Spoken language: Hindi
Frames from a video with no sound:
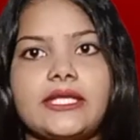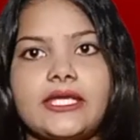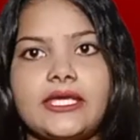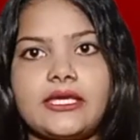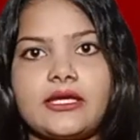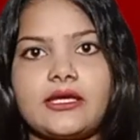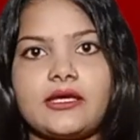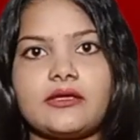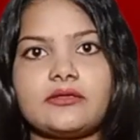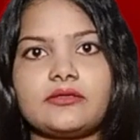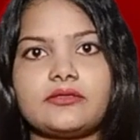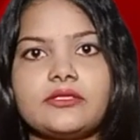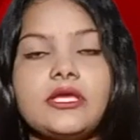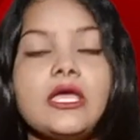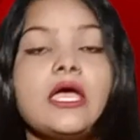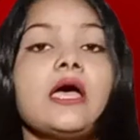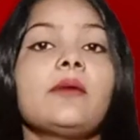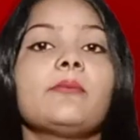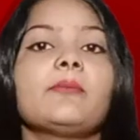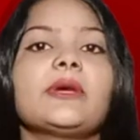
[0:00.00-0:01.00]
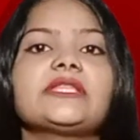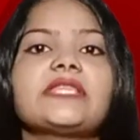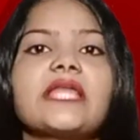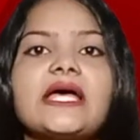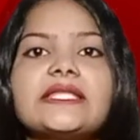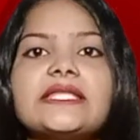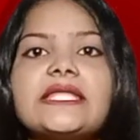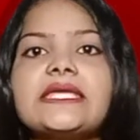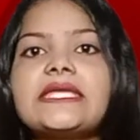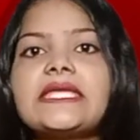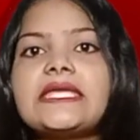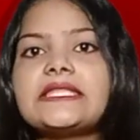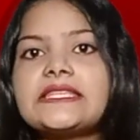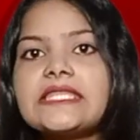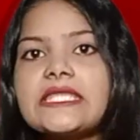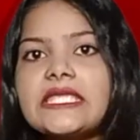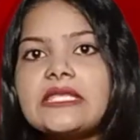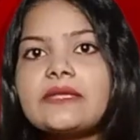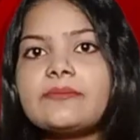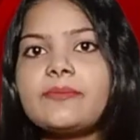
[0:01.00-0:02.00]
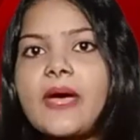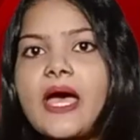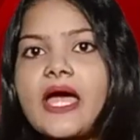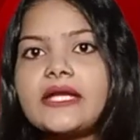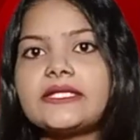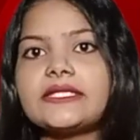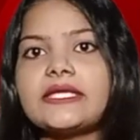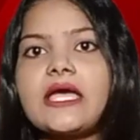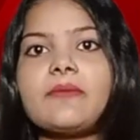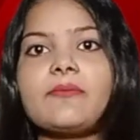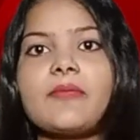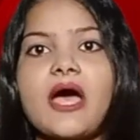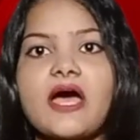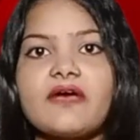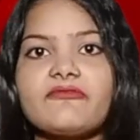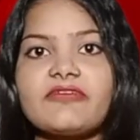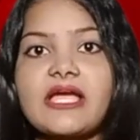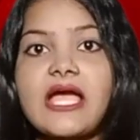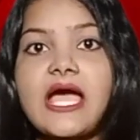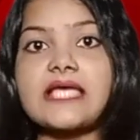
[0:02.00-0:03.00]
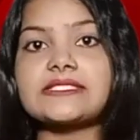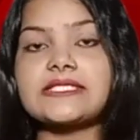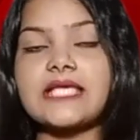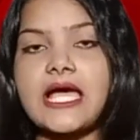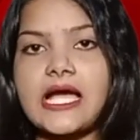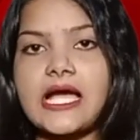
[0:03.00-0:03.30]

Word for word: ही रहेगा बता दें कि तीन पार्टियां महाविकास